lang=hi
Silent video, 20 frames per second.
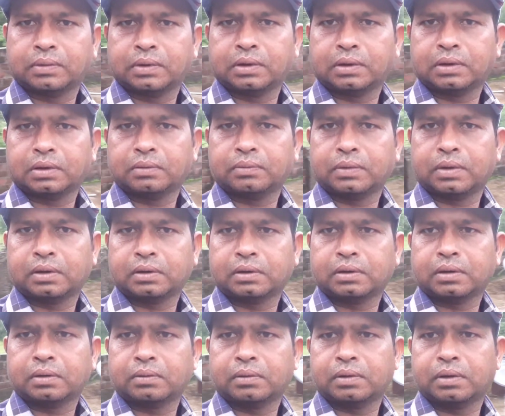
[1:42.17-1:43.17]
और कुछ भी
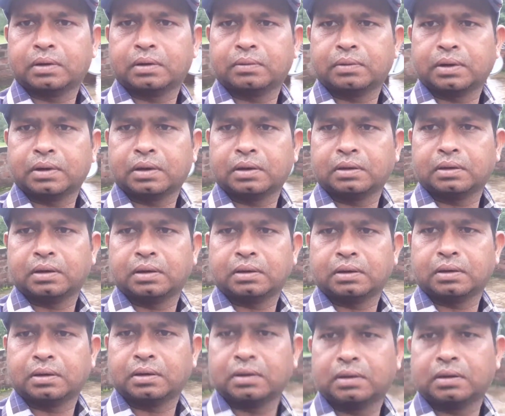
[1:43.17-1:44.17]
नहीं
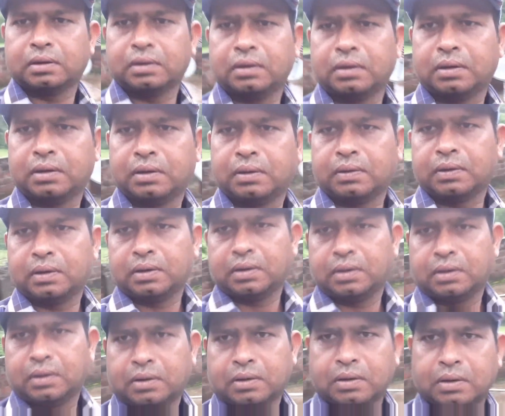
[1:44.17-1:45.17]
तो
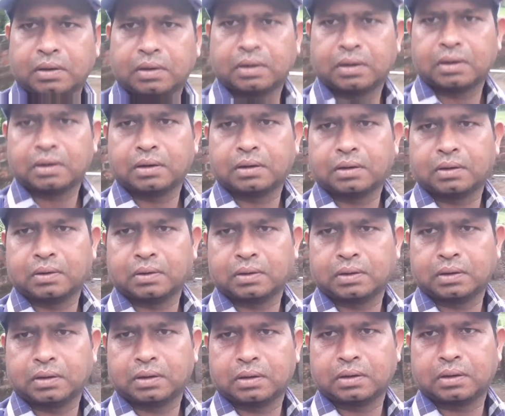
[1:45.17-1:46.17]
आपको
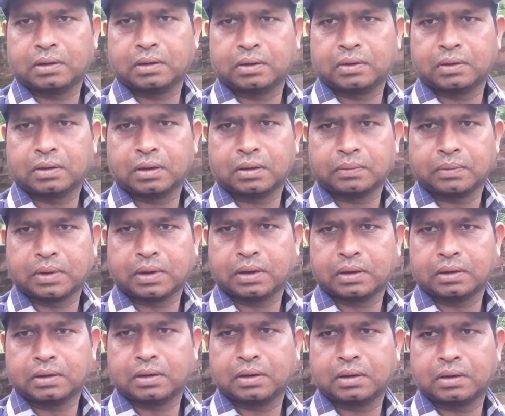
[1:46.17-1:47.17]
विनोद की
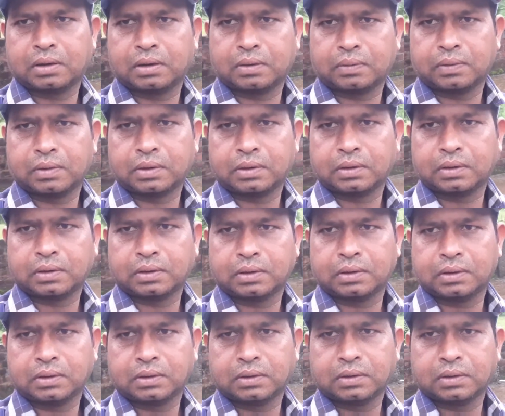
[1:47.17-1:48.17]
सच्चाई विनोद
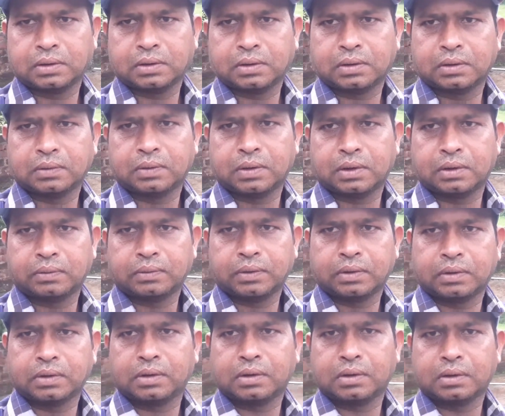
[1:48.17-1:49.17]
थारू का एक
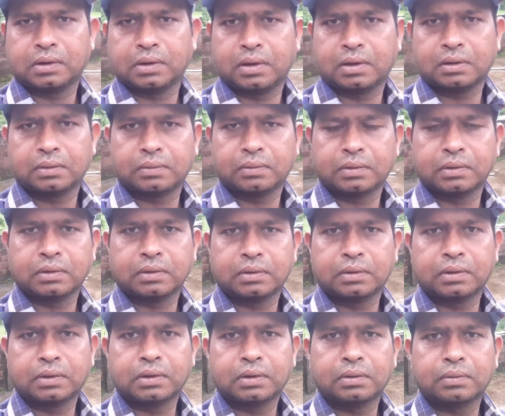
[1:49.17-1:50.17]
चैनल है हर
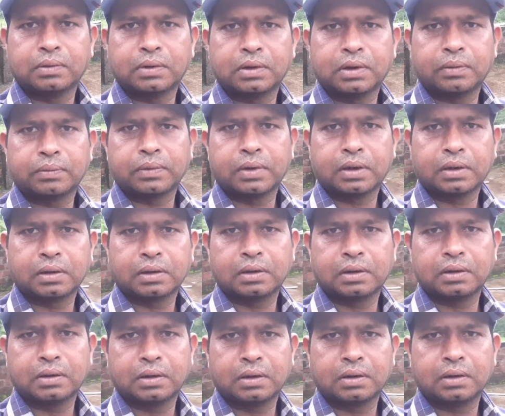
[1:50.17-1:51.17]
जगह भारत में
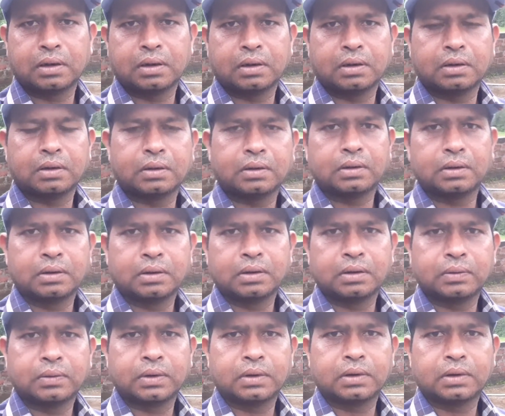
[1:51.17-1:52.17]
पूरा फेमस हो गया
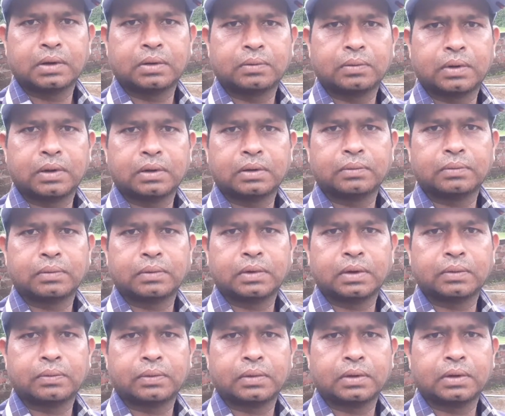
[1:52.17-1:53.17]
है वर्ड
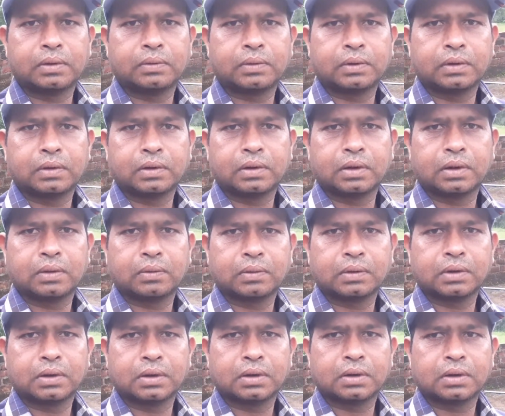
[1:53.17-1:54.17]
विनोद
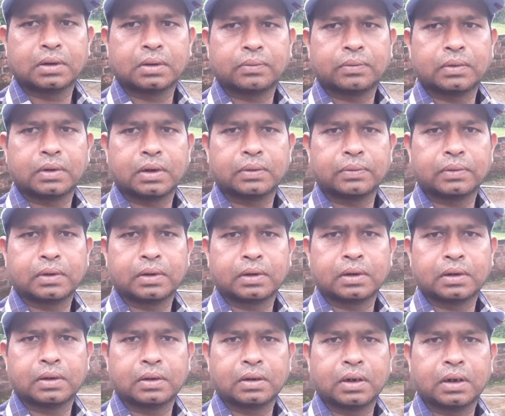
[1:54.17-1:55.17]
विनोद विनोद
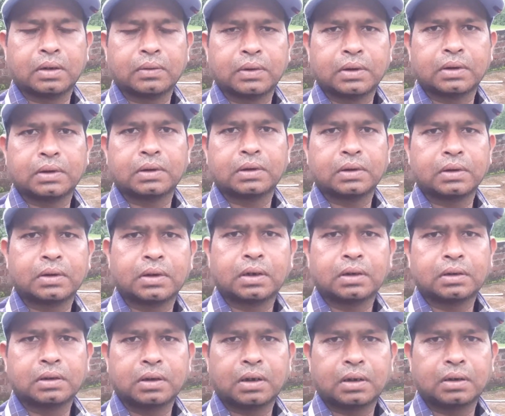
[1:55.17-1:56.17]
विनोद थारू
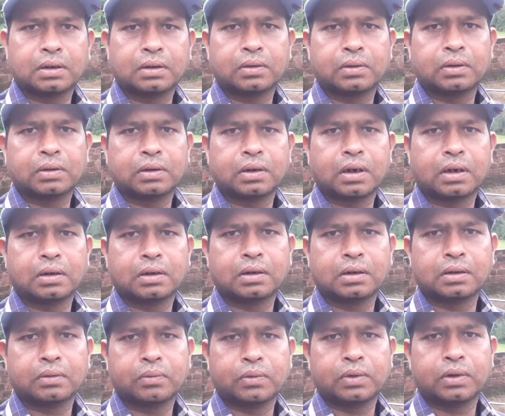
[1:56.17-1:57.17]
विनोद थारू
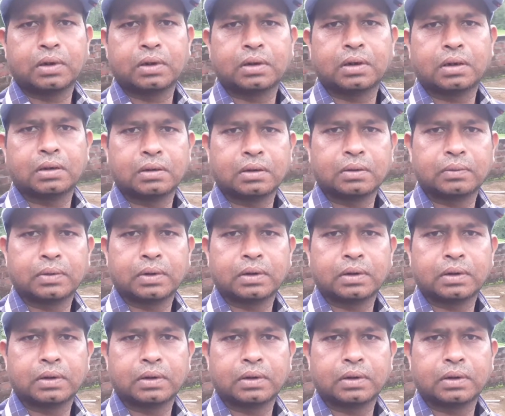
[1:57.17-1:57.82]
यूट्यूब चैनल